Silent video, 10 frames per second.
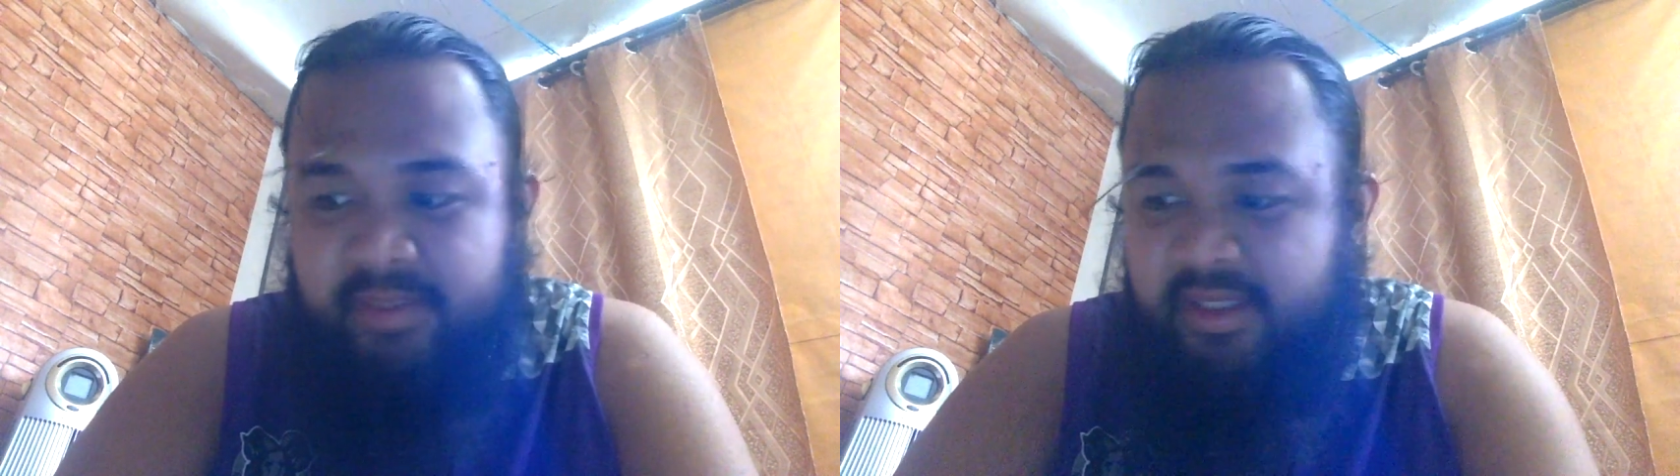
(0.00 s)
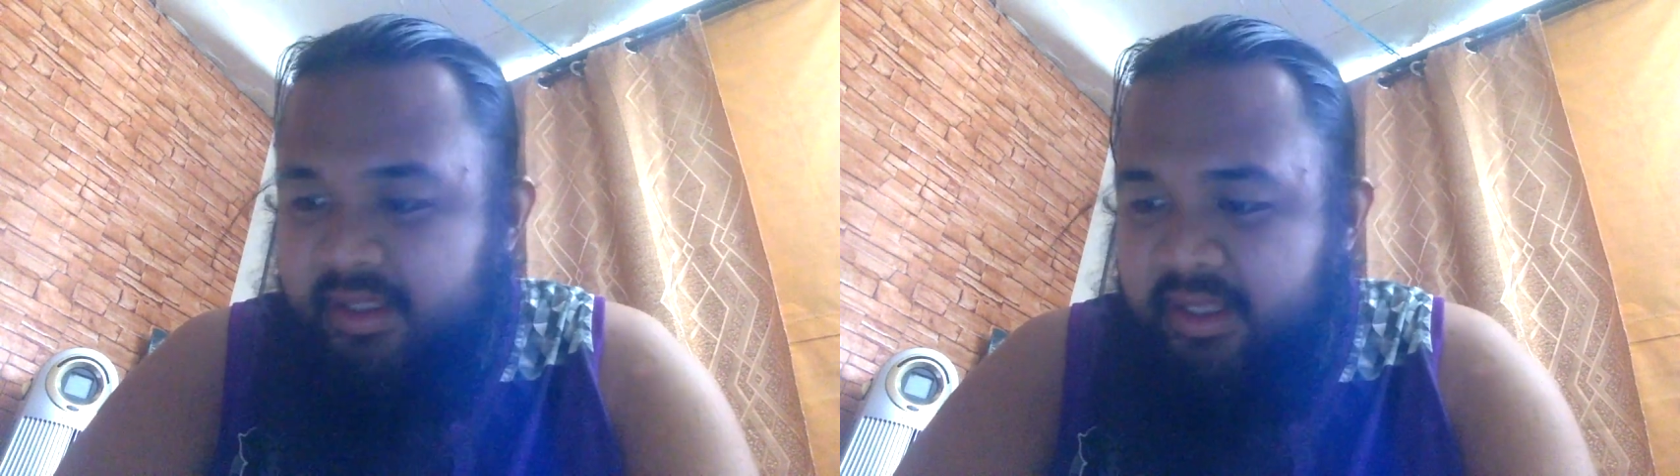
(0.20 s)

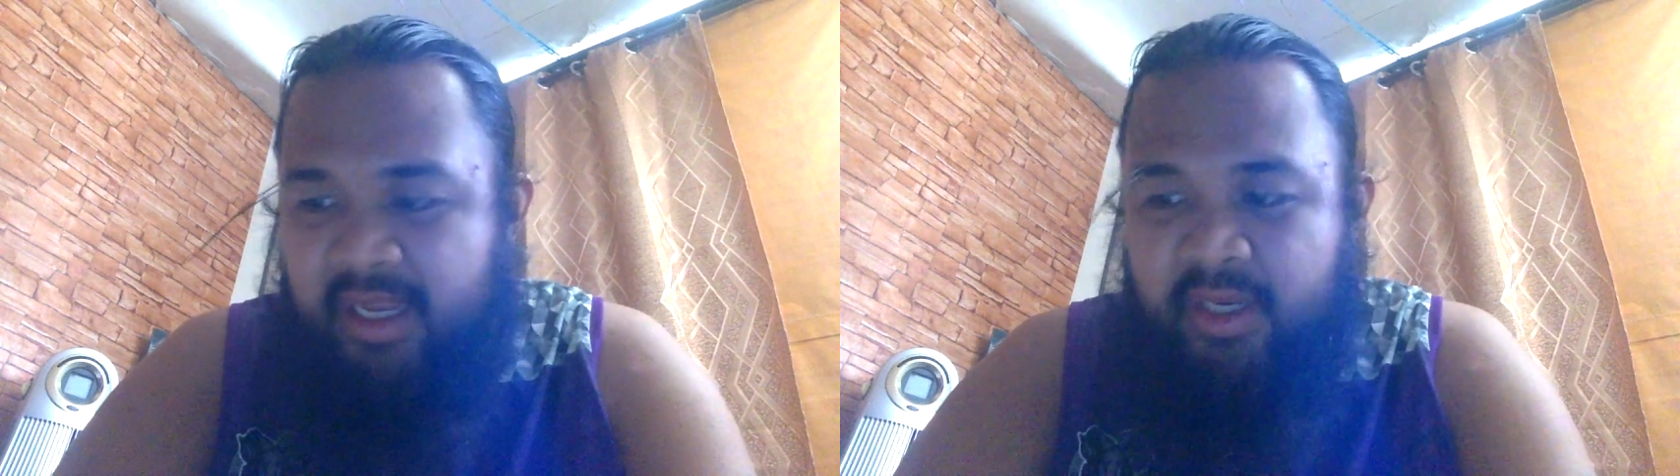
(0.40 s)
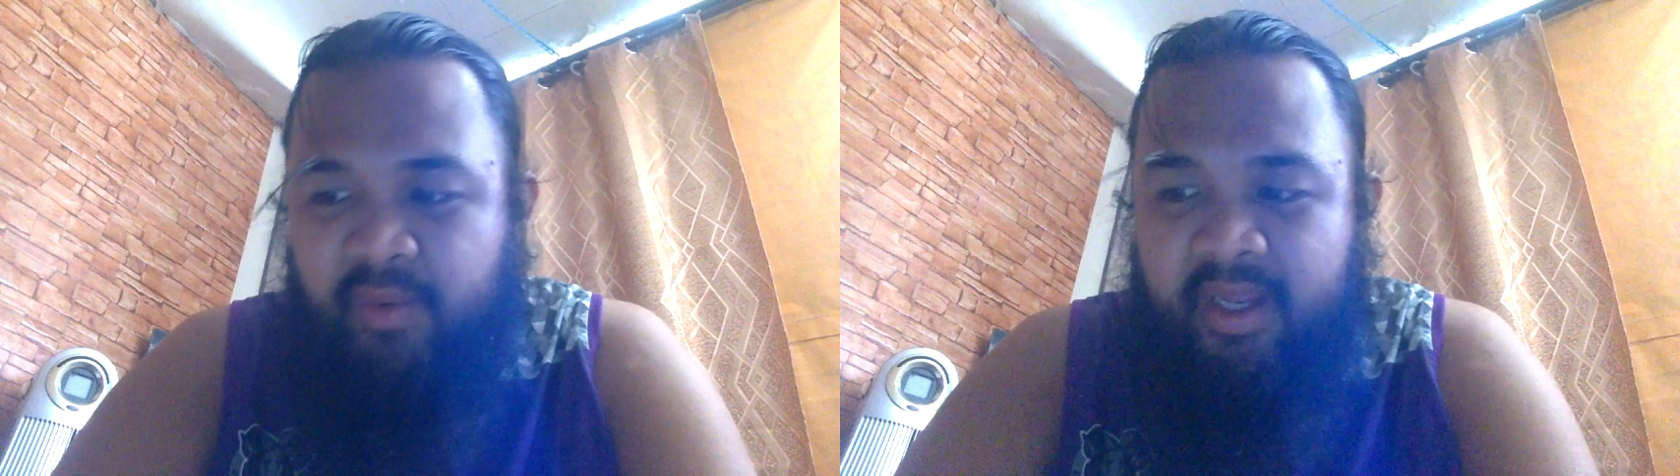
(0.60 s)
But
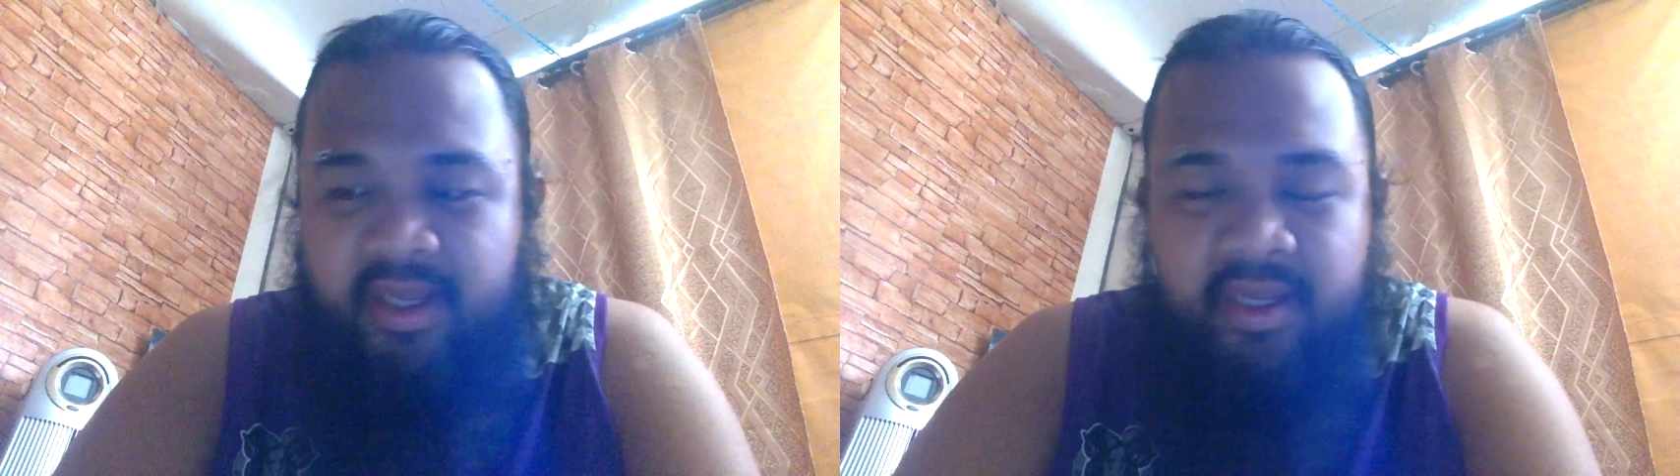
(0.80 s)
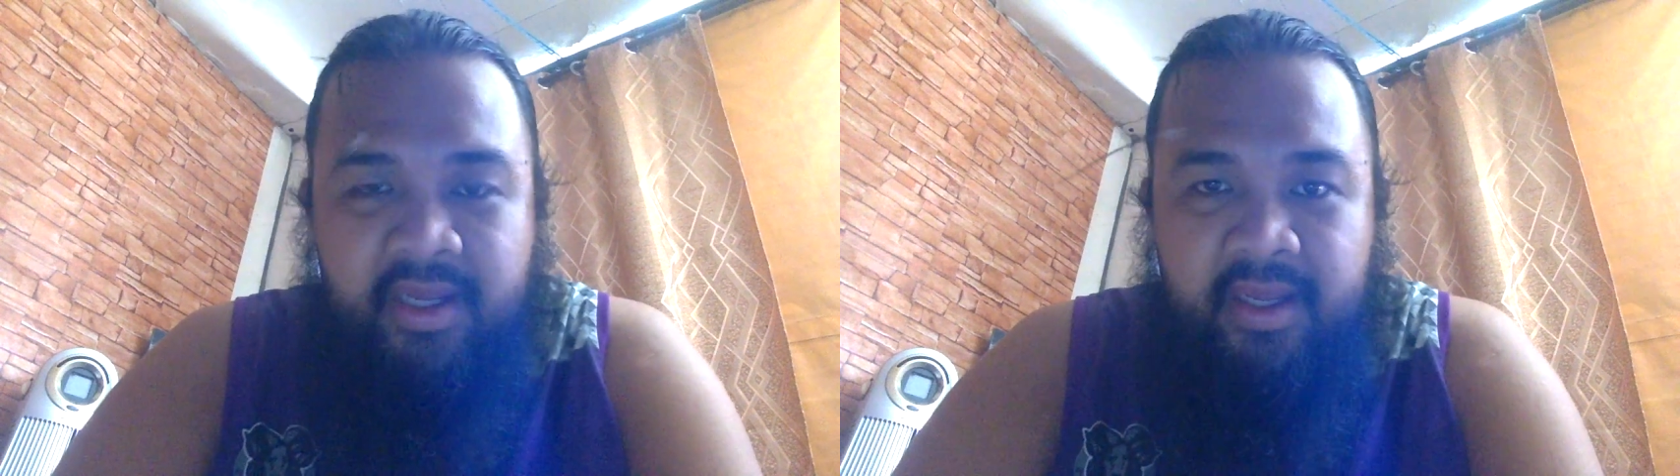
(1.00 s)
anyway,
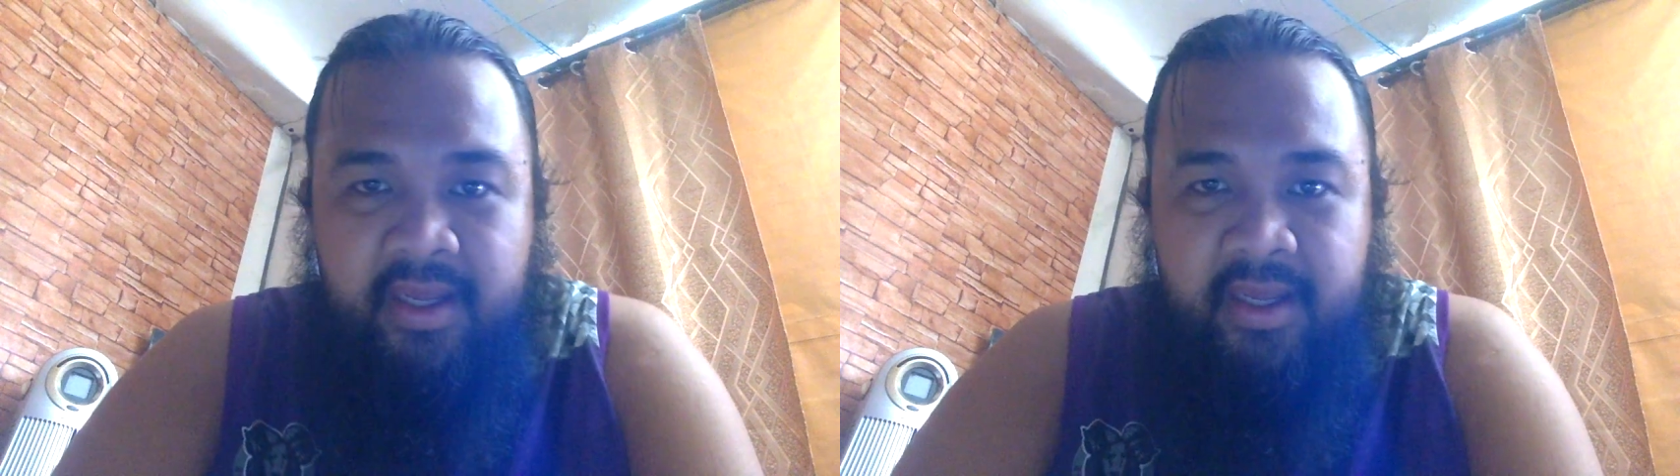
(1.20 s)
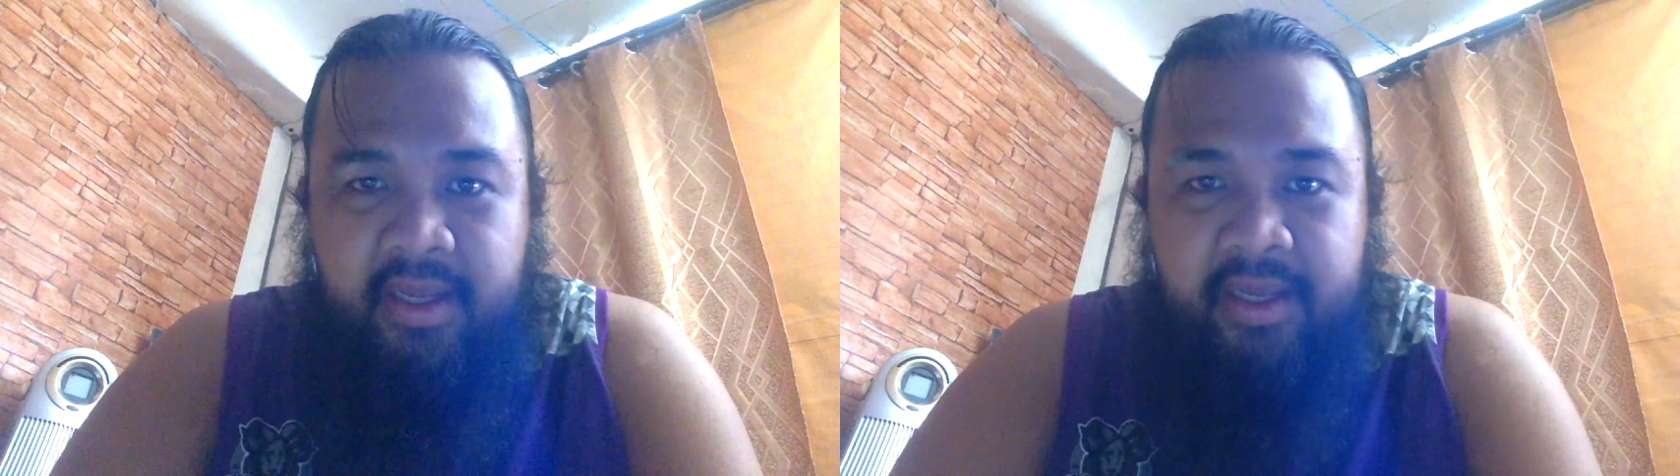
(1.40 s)

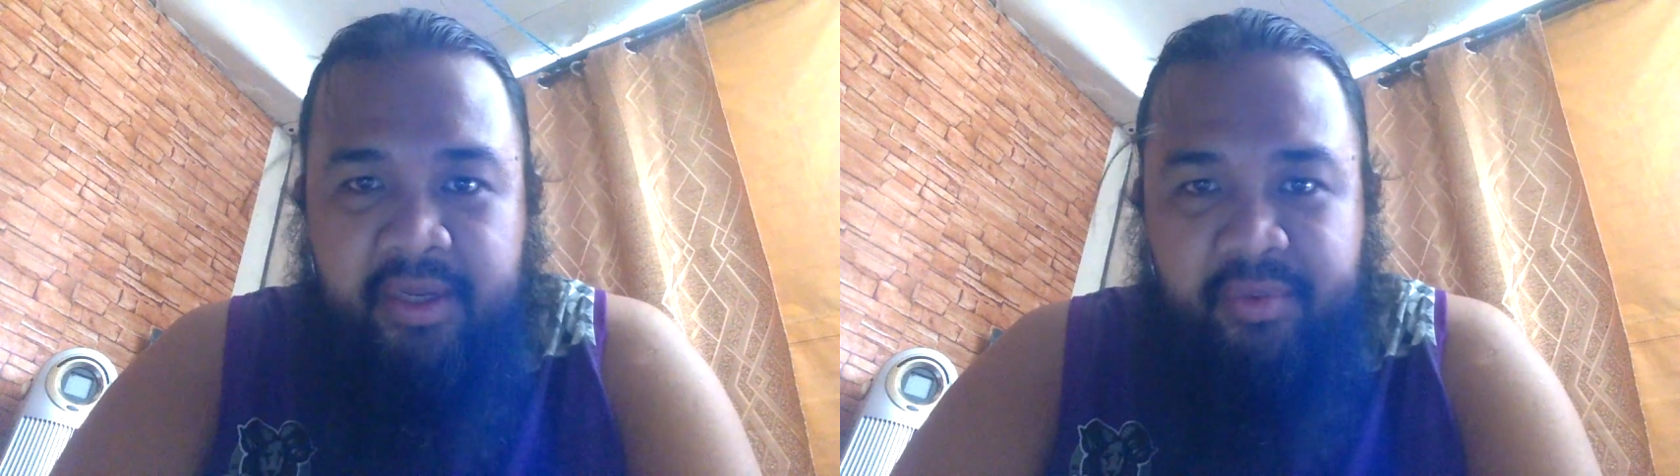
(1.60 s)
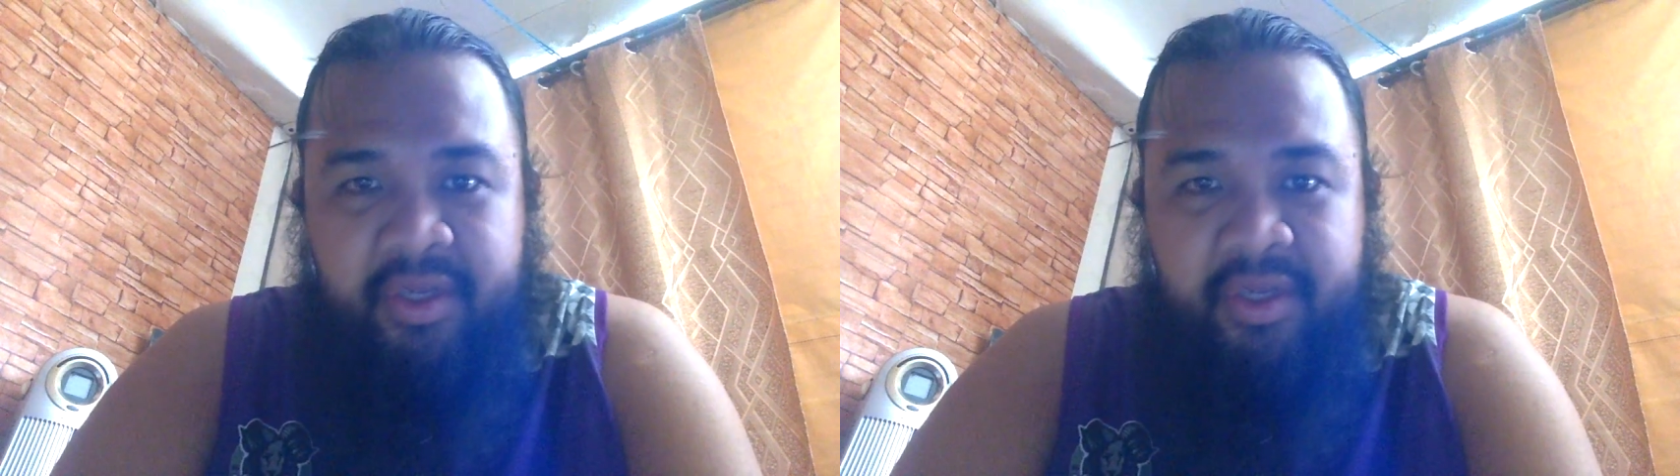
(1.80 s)
here